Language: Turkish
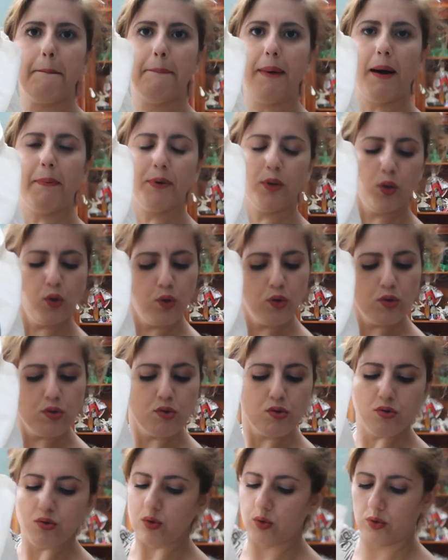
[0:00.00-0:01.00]

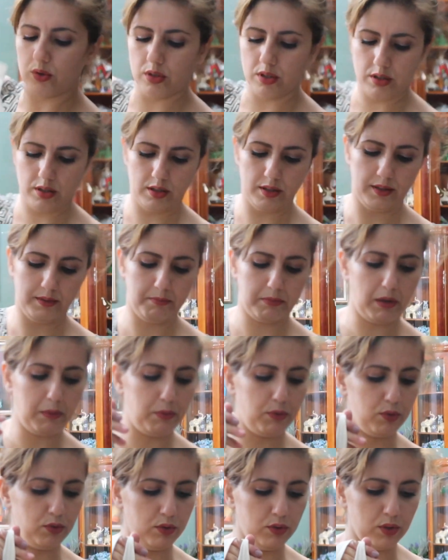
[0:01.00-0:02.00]
Babun!
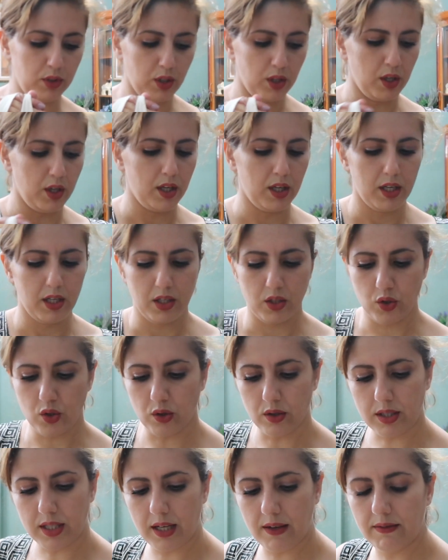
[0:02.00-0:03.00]
Babun
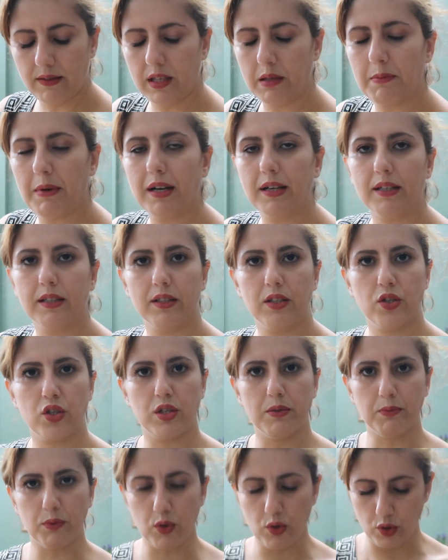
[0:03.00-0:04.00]
çok sevdiğim
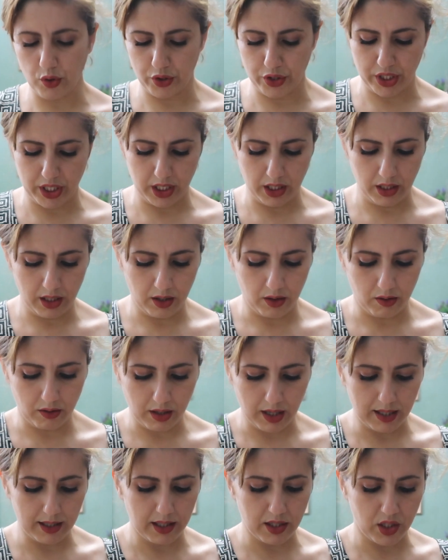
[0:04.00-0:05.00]
arkadaşım Gülçin.
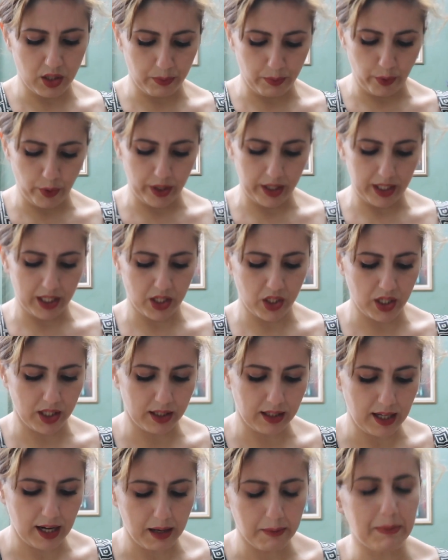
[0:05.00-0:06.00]
Onlar da Japonya'da
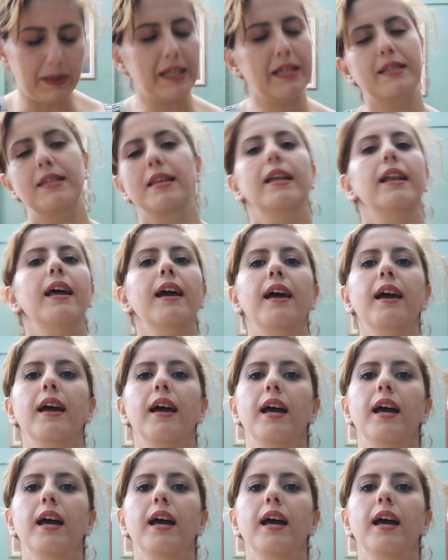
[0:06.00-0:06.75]
yaşadılar bir sene.